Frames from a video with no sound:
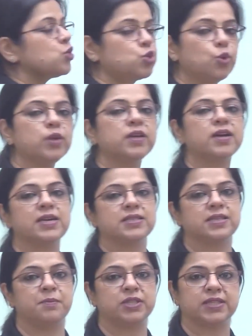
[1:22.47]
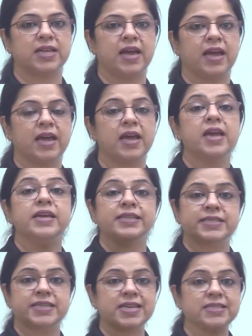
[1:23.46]
सुनकर समझता है
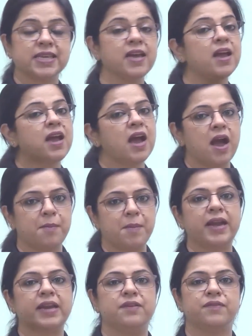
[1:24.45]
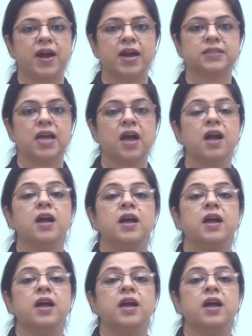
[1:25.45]
जैसे हमारी वार्ता